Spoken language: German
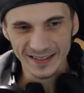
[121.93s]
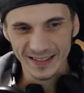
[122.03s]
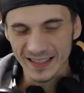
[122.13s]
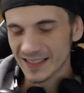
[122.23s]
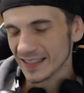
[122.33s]

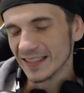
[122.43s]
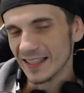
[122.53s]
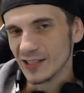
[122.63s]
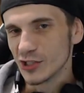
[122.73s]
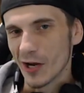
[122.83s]
das
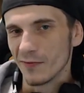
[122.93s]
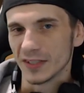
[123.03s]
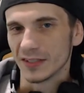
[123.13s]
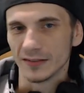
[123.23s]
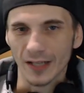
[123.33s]
schaffe
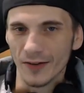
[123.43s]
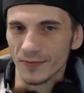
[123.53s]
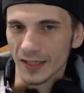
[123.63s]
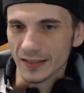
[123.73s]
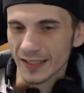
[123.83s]
ich
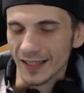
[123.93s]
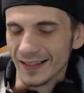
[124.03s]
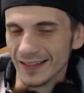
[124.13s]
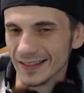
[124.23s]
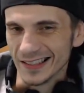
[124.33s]
einfach
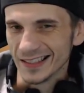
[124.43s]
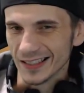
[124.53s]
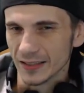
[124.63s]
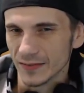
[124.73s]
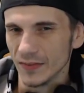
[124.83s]
zeitlich
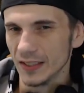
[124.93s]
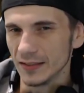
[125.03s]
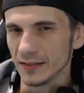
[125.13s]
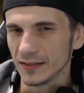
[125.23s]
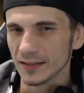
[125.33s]
nicht.
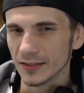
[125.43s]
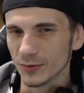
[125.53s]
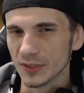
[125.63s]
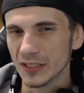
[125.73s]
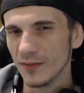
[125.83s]
Deswegen
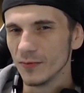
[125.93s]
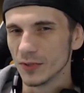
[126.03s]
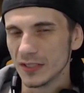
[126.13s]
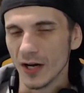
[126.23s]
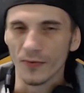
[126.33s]
konzentrieren wir
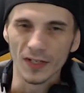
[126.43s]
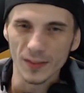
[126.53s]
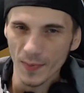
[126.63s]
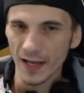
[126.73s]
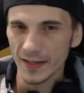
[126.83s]
uns hier auf
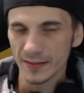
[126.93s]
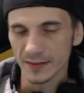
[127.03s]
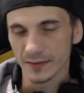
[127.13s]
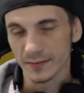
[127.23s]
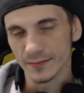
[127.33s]
Let's
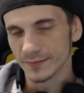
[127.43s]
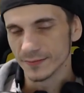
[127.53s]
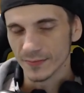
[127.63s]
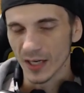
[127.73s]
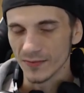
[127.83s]
Plays, äh,
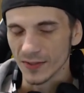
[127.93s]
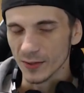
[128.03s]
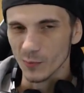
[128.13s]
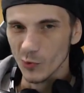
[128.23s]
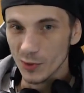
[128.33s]

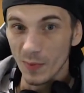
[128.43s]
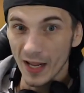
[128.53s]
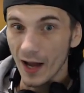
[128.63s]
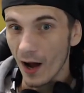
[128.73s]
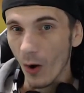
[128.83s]
meinetwegen
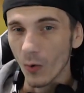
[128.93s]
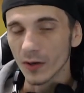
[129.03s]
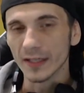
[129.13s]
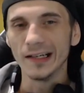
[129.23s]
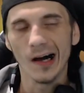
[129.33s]
Multiplayer
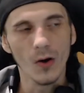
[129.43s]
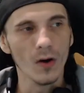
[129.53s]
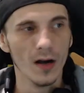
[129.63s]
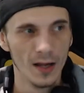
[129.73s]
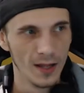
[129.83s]
auch, geht
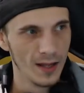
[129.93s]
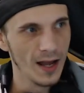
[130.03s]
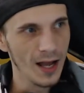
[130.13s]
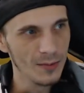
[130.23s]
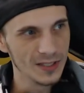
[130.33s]
auch.
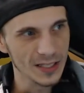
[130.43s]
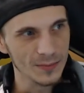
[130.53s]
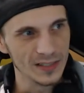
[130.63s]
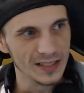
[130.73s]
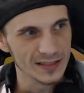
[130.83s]
Aber ich
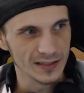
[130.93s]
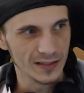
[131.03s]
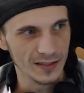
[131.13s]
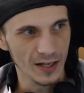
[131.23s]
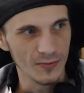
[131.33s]
habe mir jetzt
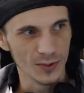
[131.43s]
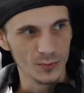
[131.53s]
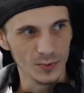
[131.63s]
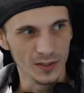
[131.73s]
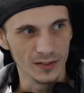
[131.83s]
äh, einfach
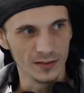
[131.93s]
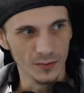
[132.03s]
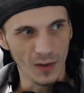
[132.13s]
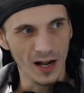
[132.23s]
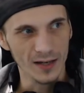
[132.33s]
nur
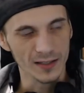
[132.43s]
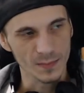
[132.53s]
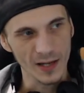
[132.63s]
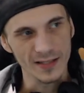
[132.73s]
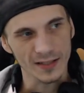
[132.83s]
normal Let's
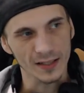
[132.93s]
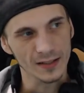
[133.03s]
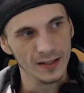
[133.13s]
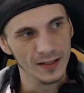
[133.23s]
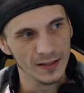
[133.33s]
Plays
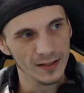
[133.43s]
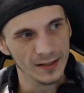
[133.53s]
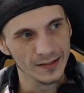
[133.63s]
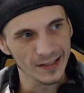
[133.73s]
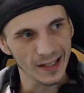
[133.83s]
ran, äh,
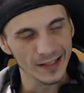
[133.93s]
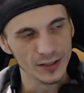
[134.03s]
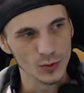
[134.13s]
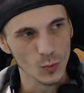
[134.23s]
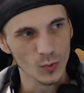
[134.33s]

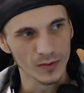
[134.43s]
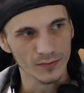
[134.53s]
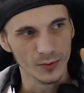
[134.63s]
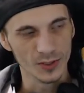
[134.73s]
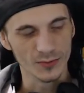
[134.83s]

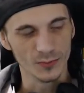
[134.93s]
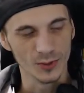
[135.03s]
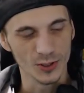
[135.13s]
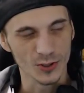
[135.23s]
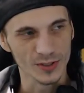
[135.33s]
reingezogen, würde ich,
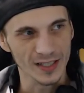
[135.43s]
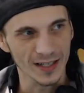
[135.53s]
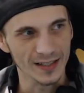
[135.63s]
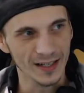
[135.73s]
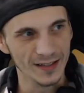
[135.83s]
wollte ich schon
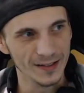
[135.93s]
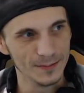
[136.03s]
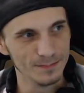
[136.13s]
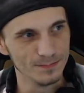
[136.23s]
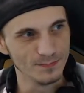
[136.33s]
sagen,
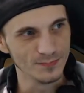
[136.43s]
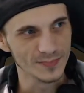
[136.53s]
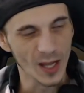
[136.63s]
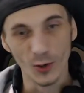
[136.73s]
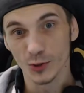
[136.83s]
ähm,
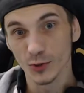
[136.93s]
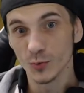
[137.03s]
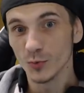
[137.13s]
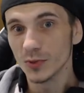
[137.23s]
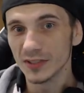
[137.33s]

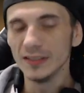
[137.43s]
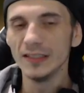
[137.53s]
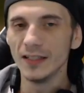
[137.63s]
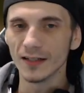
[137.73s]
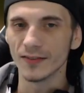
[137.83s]
ausgesucht, die
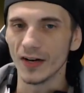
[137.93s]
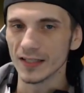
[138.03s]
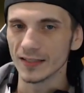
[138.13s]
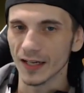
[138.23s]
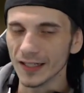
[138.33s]
ihr
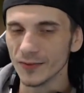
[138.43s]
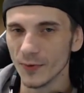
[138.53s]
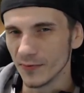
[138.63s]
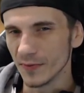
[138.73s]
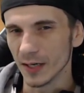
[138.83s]
quasi
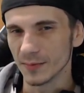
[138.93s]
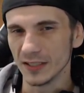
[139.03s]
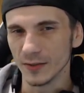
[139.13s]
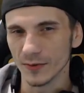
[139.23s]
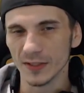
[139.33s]
reingeworfen habt
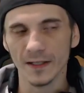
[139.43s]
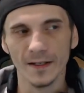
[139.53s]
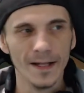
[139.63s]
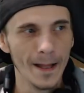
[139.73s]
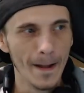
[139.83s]
in die Runde.
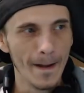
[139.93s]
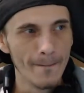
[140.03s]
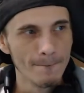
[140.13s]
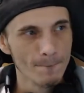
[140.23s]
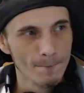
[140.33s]

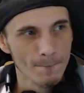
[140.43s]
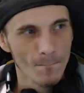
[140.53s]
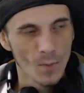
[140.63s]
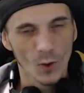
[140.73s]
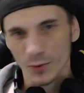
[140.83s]

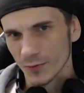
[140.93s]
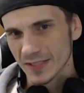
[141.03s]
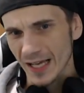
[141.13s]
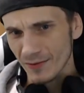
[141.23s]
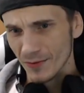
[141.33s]
Und ich
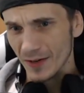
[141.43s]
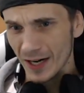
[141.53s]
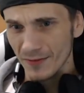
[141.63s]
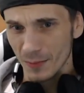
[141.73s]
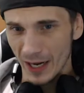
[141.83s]
würde sagen, wir
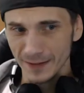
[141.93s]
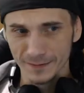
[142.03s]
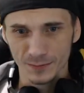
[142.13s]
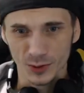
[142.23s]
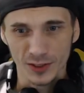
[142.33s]
fangen einfach mal an,
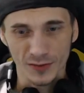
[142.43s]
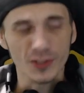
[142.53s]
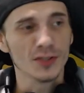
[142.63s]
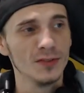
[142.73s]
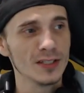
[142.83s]
sonst
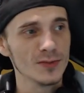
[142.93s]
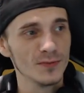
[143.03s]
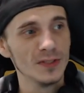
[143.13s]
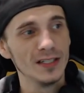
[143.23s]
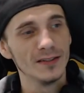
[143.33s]
quatsche ich wieder zu
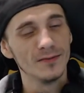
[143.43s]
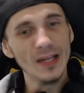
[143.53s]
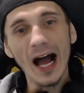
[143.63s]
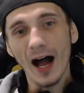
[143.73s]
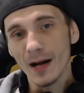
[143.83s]
viel.
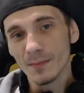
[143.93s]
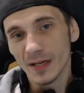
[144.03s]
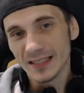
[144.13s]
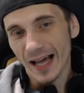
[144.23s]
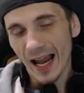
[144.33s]
Wir haben
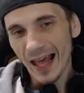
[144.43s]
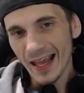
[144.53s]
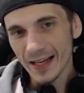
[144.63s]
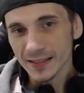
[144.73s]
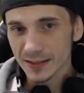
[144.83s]
als
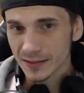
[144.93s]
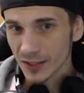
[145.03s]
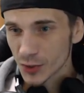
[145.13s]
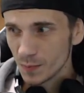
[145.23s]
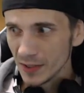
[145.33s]
allererstes
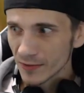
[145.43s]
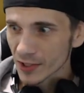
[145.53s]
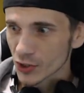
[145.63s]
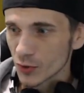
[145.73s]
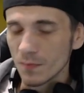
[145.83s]
ein Spiel,
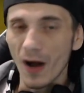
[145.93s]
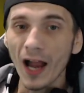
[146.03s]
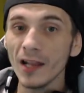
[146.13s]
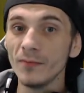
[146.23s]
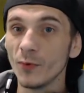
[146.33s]
was schon
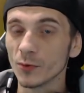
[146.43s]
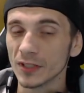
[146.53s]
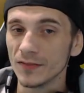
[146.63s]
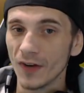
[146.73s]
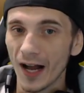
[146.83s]
mal im
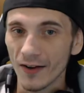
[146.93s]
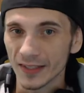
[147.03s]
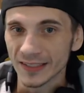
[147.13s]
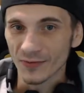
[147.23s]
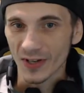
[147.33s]
Voting war,
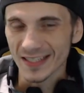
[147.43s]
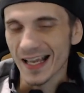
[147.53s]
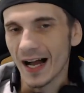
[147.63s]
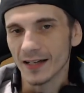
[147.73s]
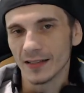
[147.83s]
was
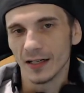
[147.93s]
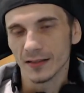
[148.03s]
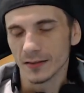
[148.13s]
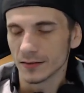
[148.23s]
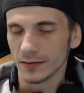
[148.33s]
versagt
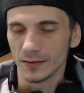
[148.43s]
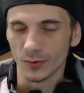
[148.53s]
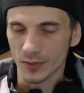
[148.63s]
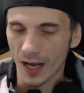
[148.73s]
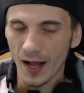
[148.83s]
hat, jetzt nicht
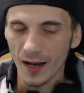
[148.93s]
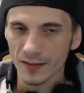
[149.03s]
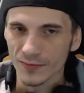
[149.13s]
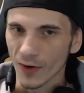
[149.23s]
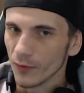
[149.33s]
total,
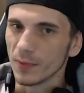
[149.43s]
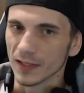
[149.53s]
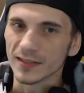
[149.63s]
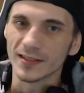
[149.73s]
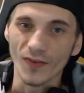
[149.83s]
es war auf
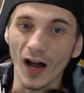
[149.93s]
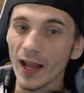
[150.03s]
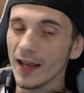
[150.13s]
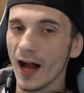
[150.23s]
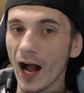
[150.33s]
Platz
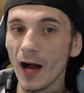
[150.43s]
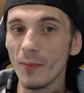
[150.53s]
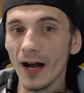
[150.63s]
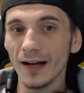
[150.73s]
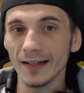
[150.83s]
2,
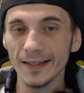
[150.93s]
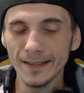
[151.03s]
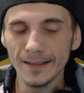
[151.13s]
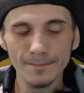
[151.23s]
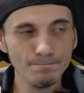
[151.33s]
aber
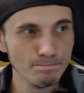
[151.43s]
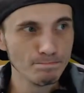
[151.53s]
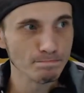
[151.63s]
ähm,